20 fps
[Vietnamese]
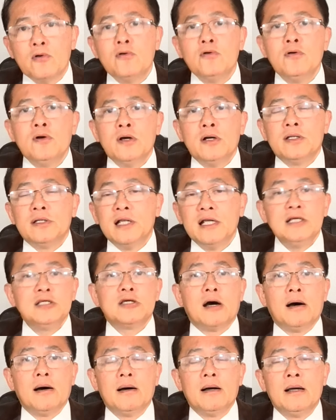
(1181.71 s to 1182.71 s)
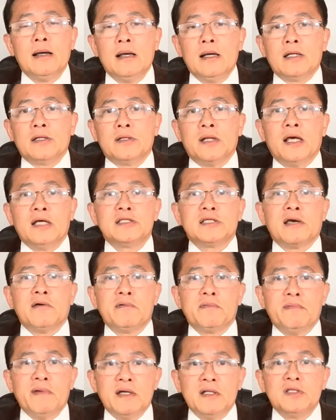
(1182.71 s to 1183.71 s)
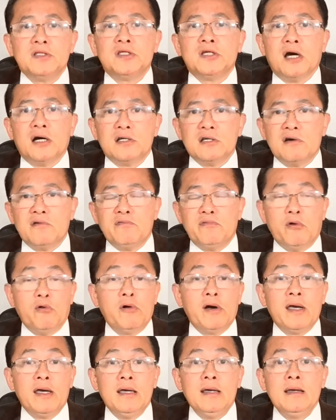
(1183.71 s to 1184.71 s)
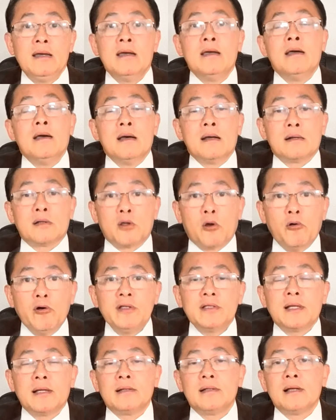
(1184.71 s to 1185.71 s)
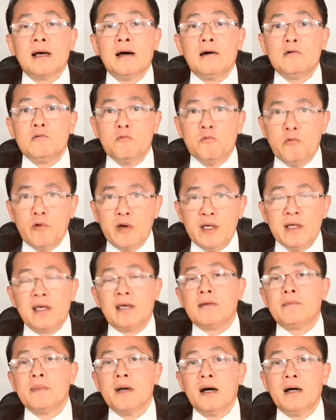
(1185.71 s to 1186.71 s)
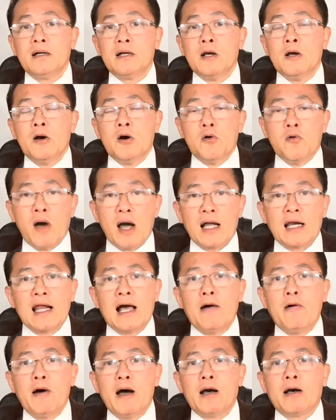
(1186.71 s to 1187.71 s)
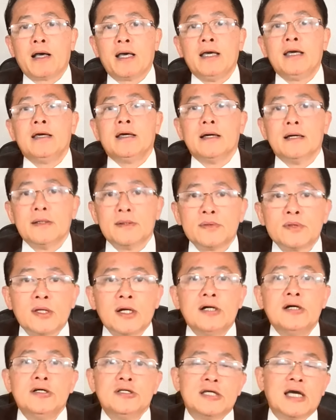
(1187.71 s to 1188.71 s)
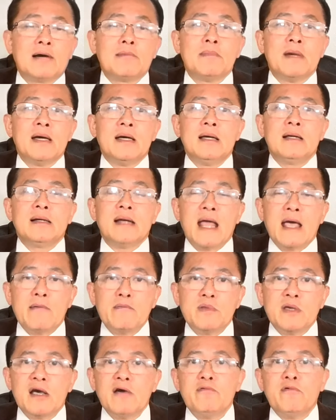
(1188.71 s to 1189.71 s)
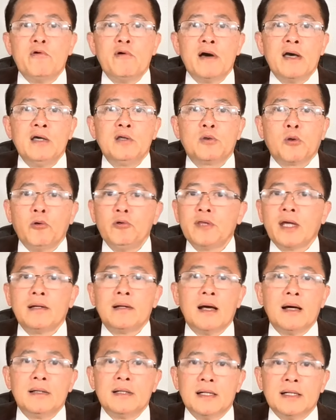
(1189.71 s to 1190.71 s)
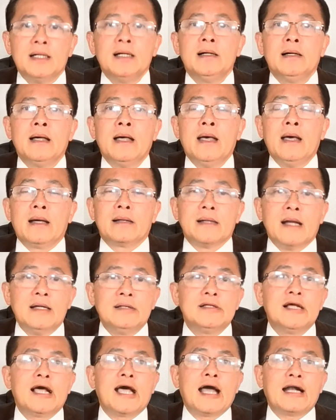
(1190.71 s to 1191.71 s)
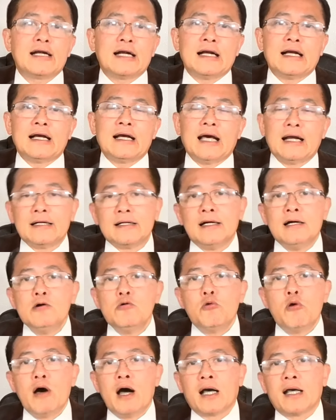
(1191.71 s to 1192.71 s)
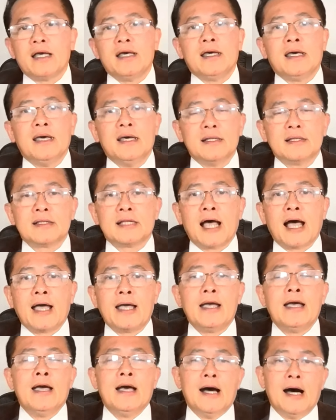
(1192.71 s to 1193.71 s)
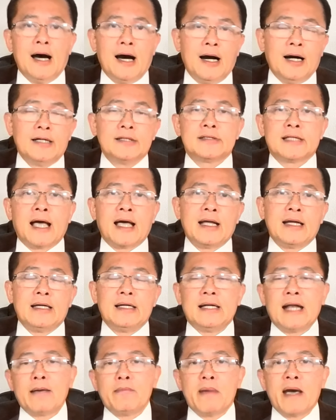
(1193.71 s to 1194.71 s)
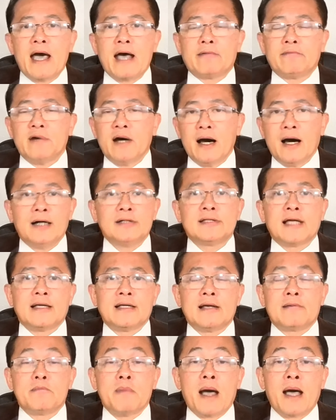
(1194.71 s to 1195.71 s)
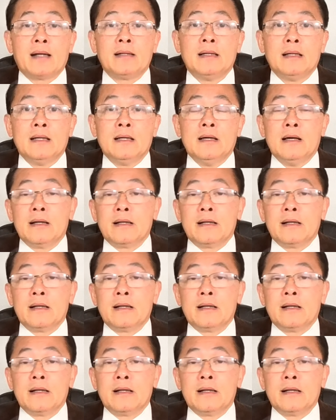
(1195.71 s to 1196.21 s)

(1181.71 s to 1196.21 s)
đủ lý do để sẽ viện trợ những vũ khí tối tân hơn, nguy hiểm hơn hoặc là Hoa Kỳ tự trang bị đem những cái vũ khí tối tân hơn nữa đến với các căn cứ Hoa Kỳ hiện tại ở tại Nam Hàn và ở tại Nhật Bản